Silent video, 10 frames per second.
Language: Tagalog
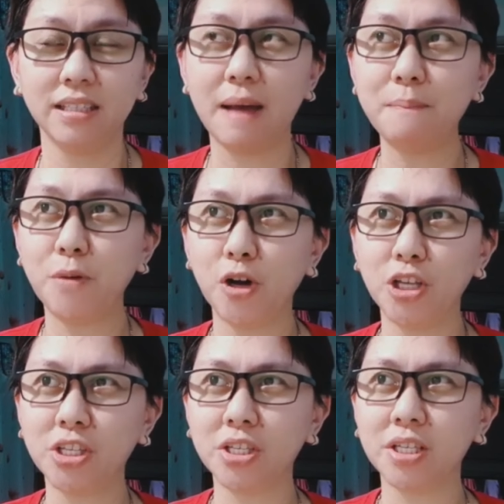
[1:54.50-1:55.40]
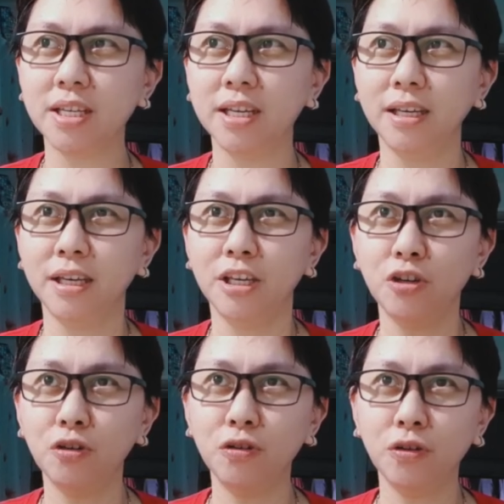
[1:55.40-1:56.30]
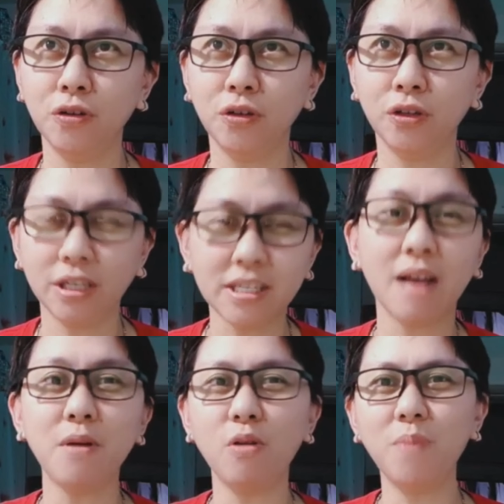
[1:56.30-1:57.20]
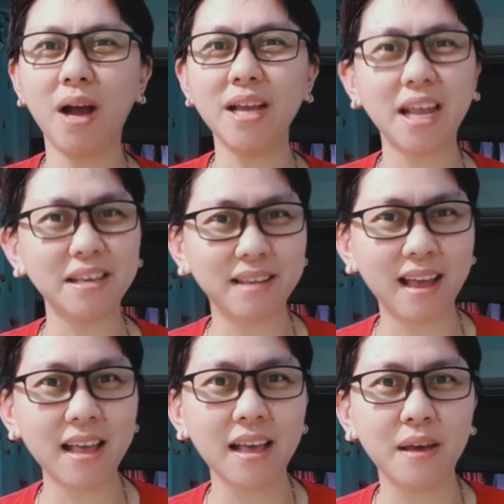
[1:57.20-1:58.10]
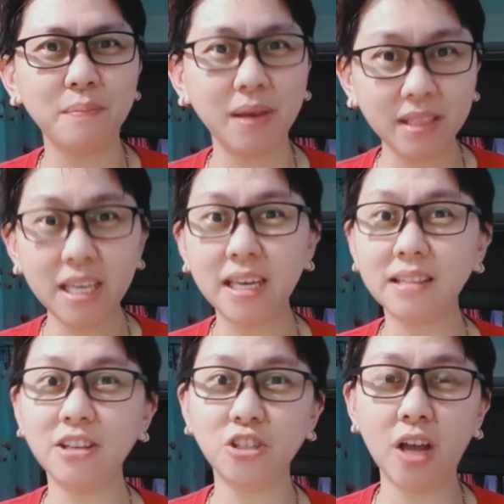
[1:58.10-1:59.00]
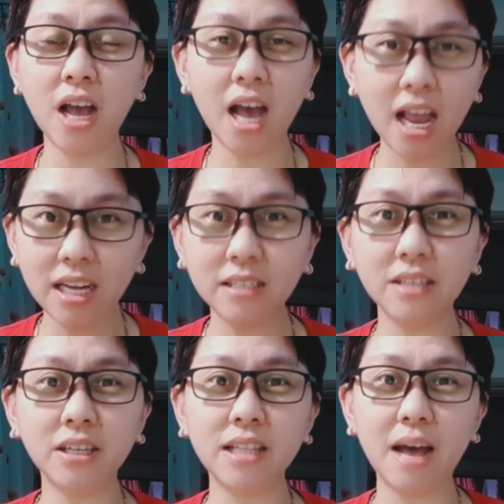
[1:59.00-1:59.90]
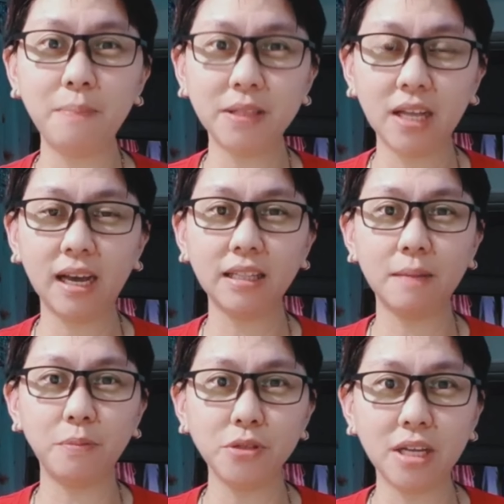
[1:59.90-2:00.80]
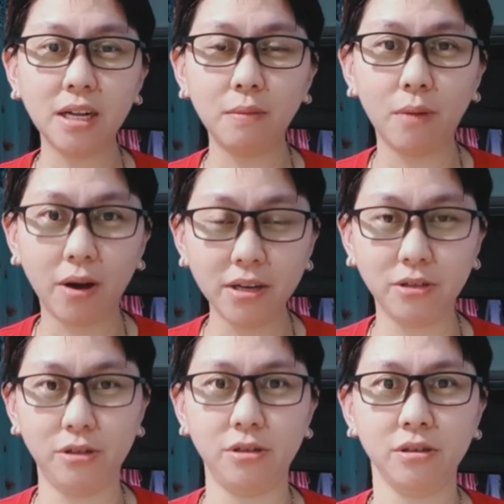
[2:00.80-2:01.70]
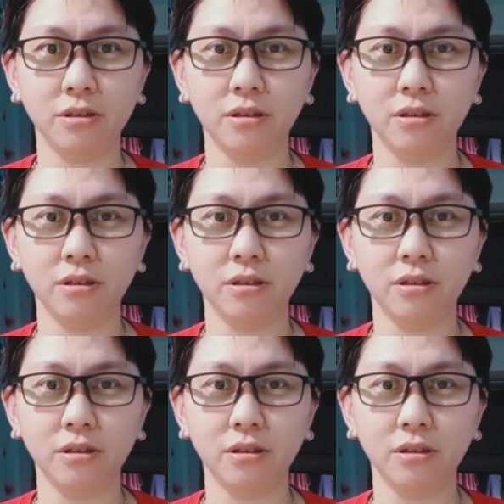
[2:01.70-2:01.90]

Tapos, yung kasama ko pa nga na isa, may ticket na siya, aalis na siya dapat ng katapusan ng March.